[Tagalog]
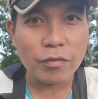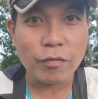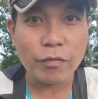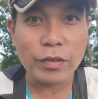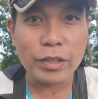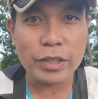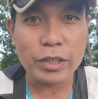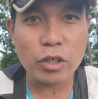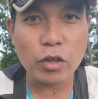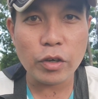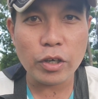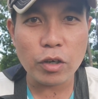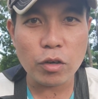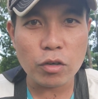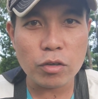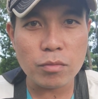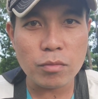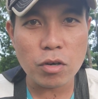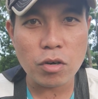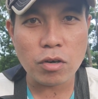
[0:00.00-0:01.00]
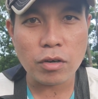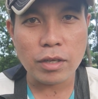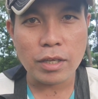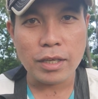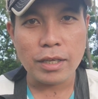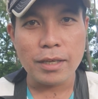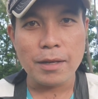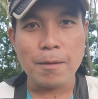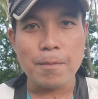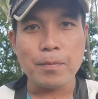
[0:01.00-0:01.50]
Video i-on mo.
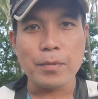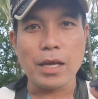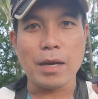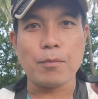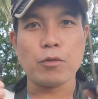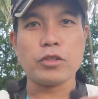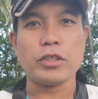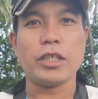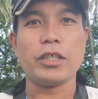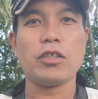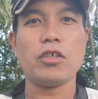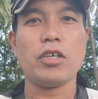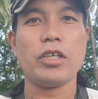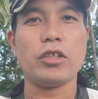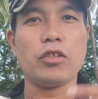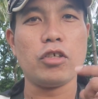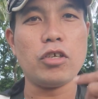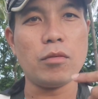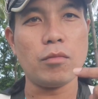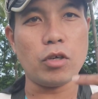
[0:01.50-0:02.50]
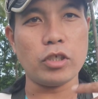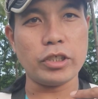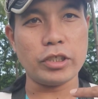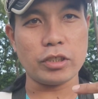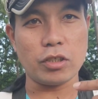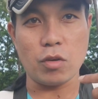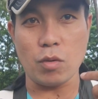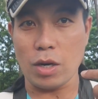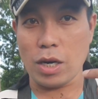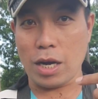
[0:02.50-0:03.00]
Tapos ito, ito yung
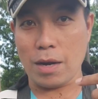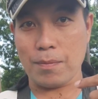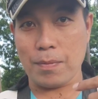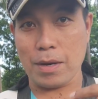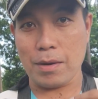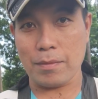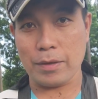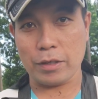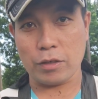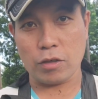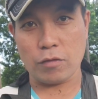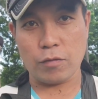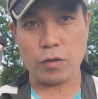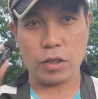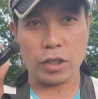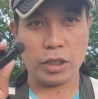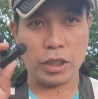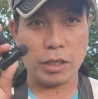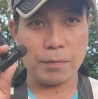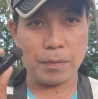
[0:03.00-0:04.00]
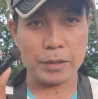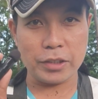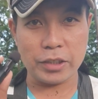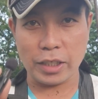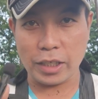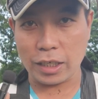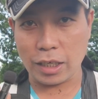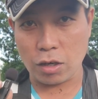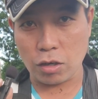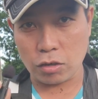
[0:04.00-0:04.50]
boses ko, wala pa microphone, hindi pa
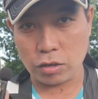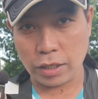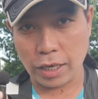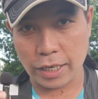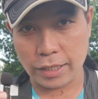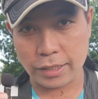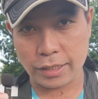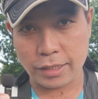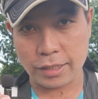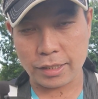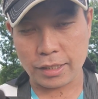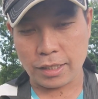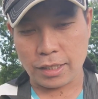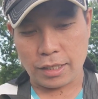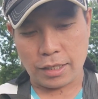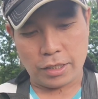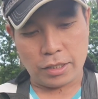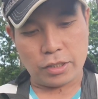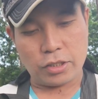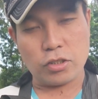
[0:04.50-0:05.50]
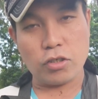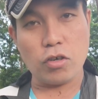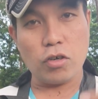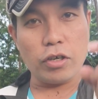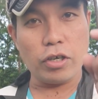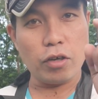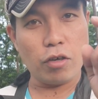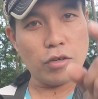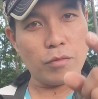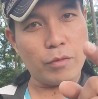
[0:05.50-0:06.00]
siya naka-on, guys.
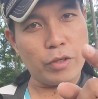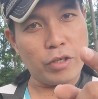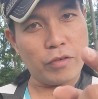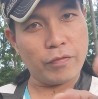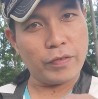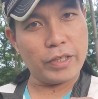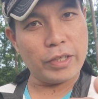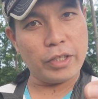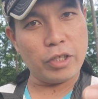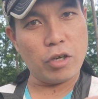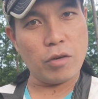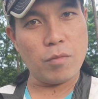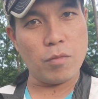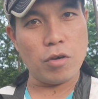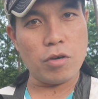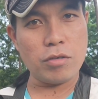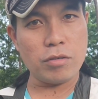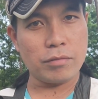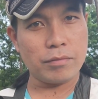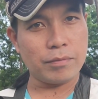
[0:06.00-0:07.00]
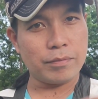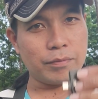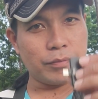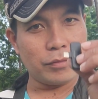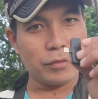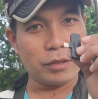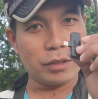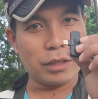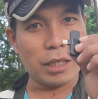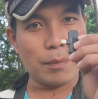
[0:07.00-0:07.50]
So, i-on mo yung video mo.
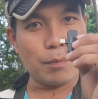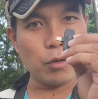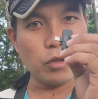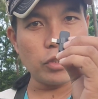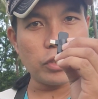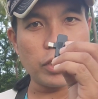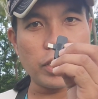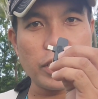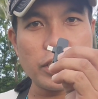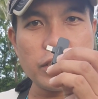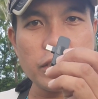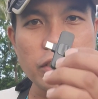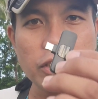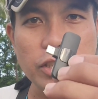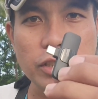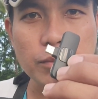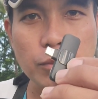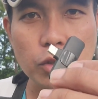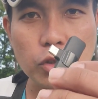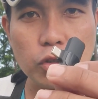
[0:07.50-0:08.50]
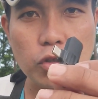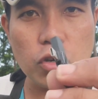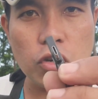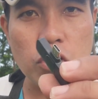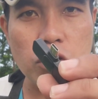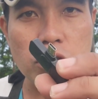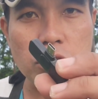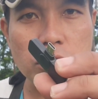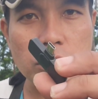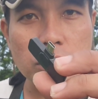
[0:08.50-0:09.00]
Tapos insert mo
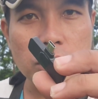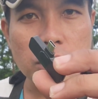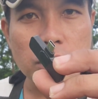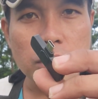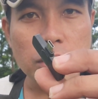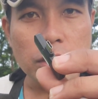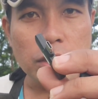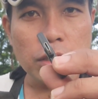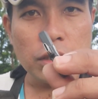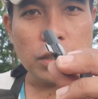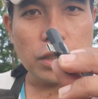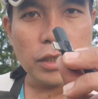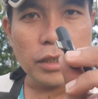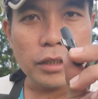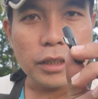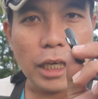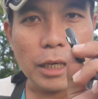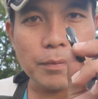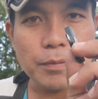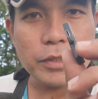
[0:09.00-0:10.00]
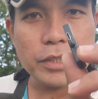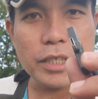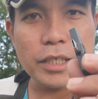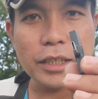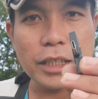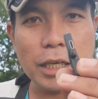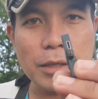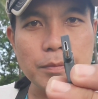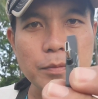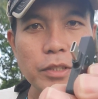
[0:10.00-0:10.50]
tong Type
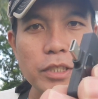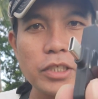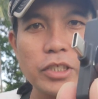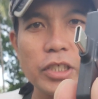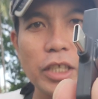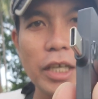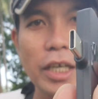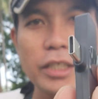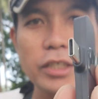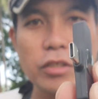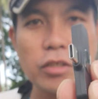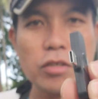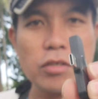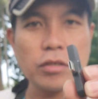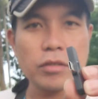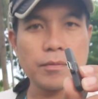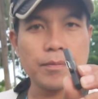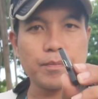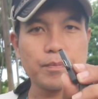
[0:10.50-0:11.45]
C, Type C siya, guys, oh.